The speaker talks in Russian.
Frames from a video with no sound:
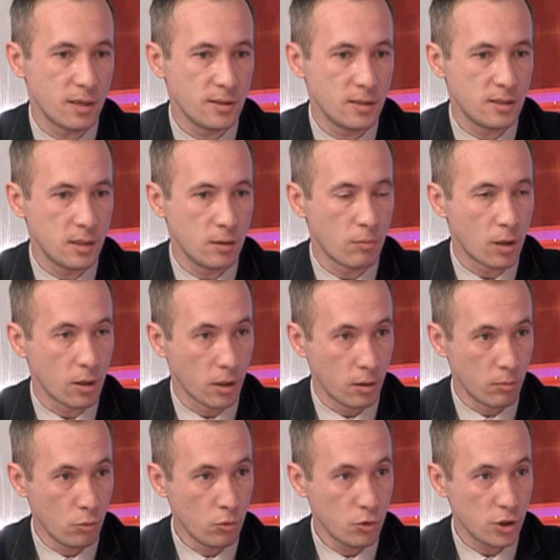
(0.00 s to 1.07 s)
для детей
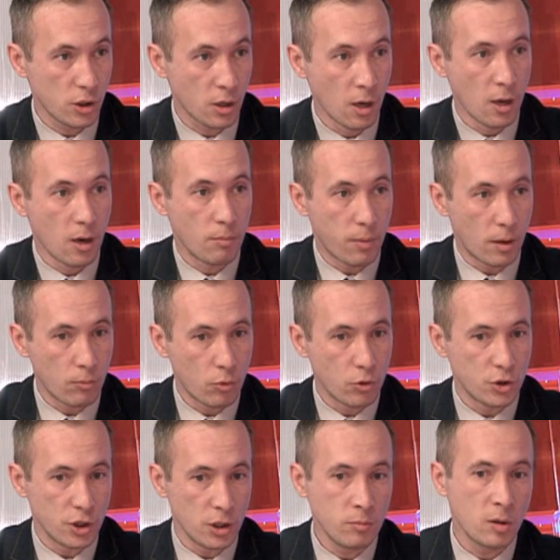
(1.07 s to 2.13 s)
малоимущих,
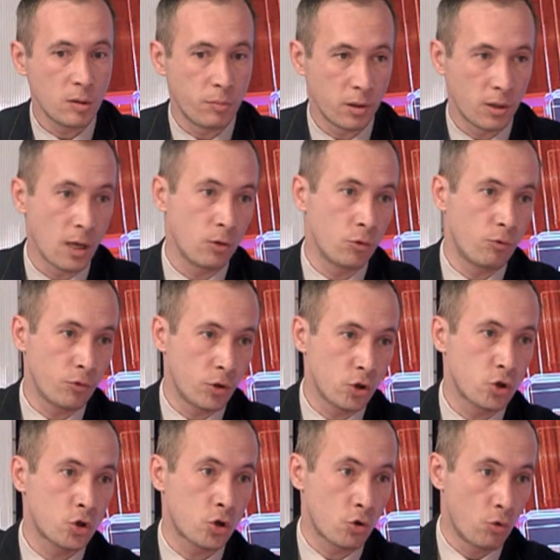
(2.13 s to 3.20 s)
помочь им к подготовке к